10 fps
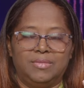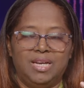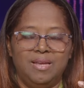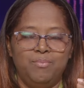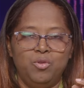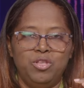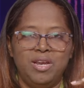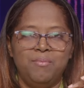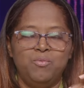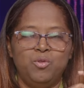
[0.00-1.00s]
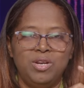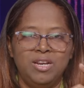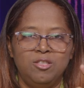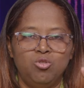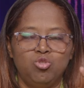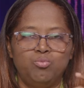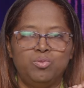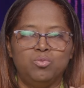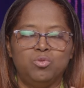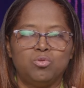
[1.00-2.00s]
Ahí podríamos ponerle dos
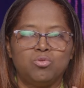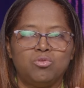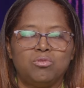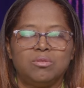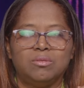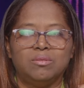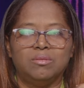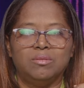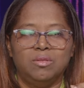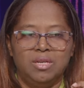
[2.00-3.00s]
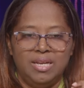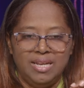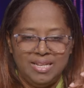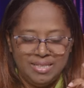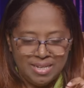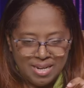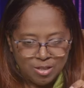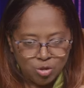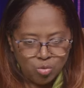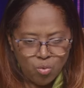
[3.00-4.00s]
puntos, entre la
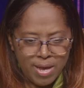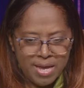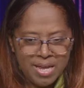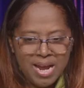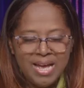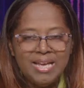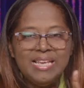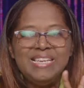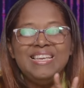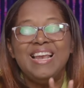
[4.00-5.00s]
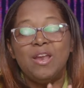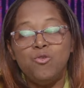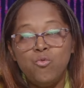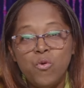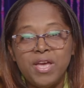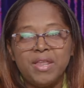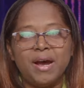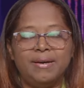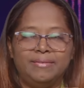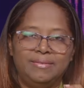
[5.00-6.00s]
suegra y la
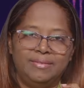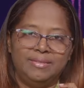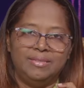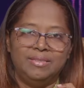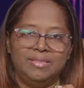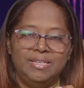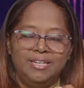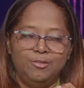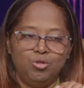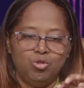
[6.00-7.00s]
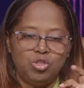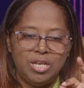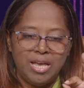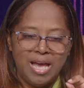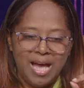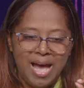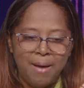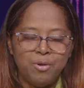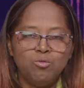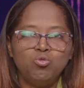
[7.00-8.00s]
nuera. Entonces,
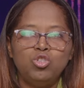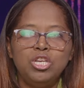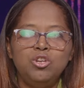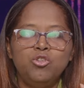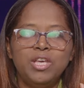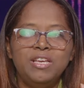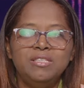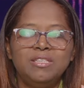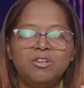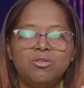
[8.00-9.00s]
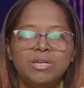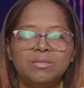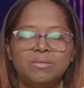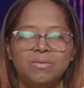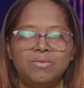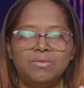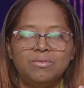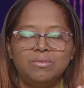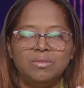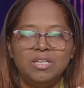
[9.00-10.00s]
abro un signo de interrogación
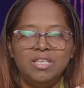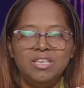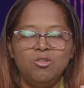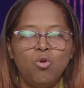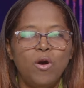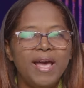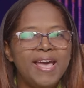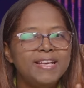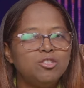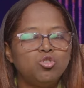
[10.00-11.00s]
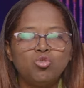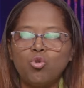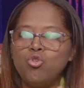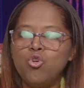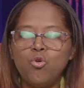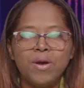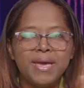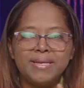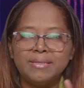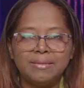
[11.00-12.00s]
y digo, esto no
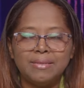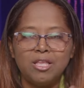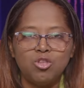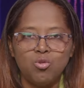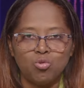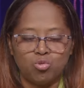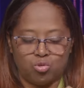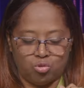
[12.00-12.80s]
es de Dios.